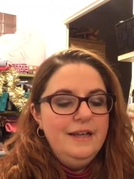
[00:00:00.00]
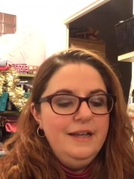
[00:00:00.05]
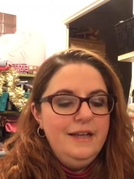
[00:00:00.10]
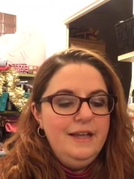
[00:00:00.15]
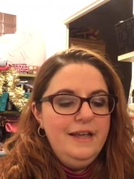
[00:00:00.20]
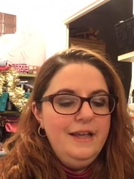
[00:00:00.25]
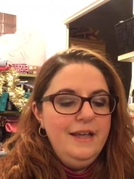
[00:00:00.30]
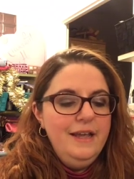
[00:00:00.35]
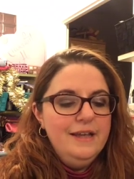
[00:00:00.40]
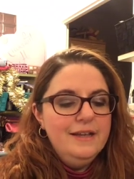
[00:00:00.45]

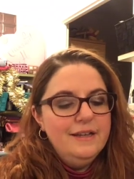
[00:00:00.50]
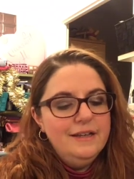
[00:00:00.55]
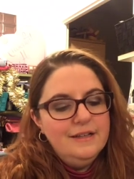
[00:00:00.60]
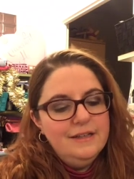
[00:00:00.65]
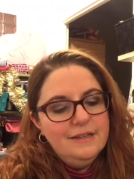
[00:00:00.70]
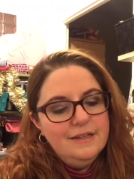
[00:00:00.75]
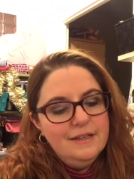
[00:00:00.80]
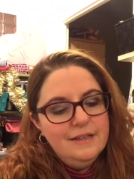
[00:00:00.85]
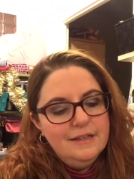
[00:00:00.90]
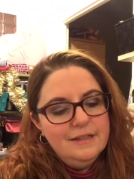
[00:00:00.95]
Et
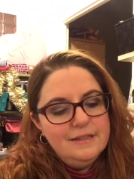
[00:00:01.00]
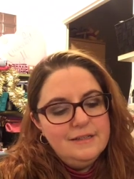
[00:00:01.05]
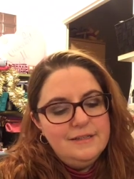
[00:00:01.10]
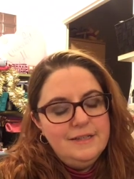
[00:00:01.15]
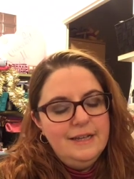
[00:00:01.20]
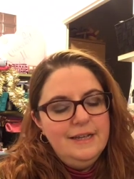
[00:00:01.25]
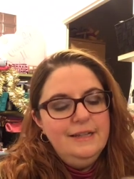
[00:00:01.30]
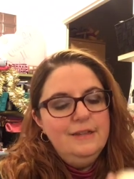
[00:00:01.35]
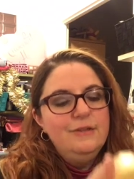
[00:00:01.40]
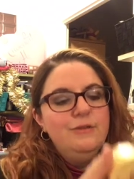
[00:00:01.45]

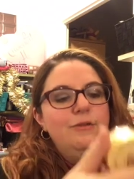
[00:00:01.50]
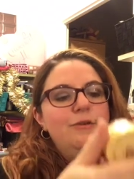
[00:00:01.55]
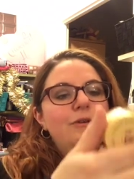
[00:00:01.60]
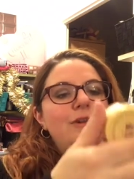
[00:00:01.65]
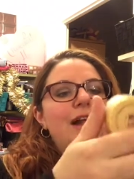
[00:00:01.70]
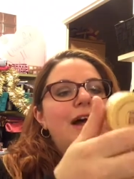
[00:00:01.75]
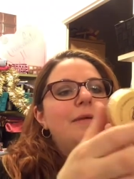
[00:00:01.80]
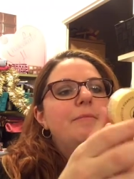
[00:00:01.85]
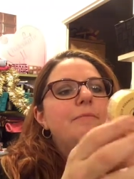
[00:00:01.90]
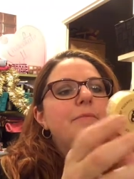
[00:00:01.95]
c'est de
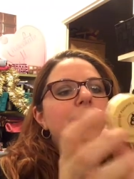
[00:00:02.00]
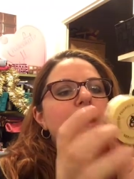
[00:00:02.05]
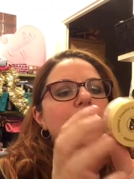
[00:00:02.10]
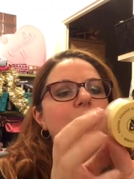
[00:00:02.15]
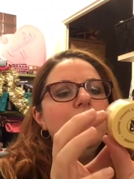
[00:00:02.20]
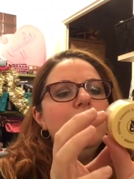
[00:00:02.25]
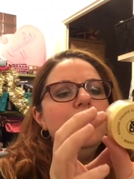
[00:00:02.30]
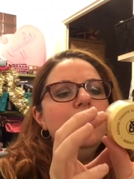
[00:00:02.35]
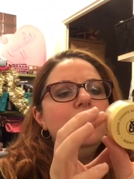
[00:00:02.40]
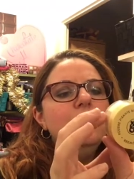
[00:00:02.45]
la
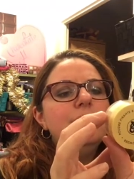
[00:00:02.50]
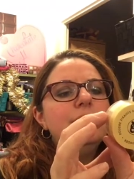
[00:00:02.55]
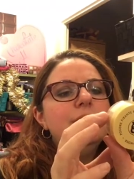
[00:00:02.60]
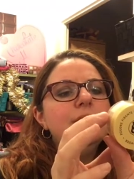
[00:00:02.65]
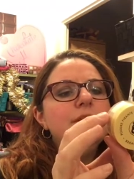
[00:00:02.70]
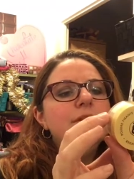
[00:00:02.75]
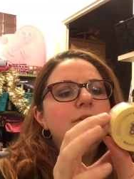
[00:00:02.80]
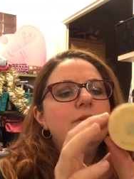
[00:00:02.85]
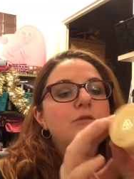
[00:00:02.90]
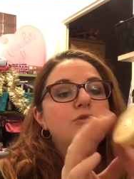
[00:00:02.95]
marque...
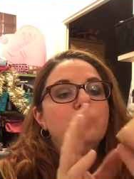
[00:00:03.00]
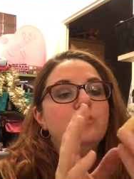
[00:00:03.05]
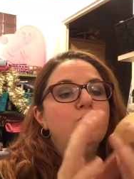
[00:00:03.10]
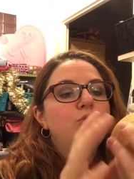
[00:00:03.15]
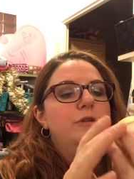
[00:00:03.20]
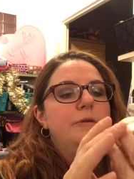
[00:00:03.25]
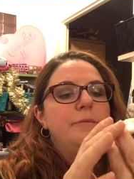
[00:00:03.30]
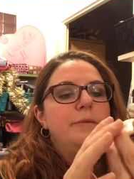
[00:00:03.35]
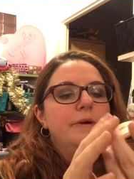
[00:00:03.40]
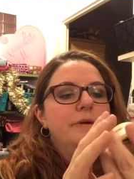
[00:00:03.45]
Ah, je ne
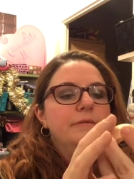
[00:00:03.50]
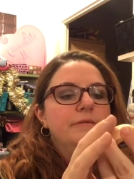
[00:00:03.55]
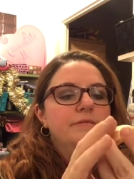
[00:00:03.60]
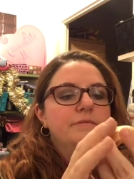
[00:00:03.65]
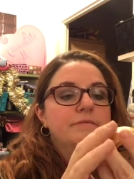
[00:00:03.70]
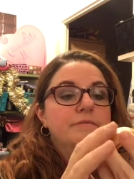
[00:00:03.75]
connais pas.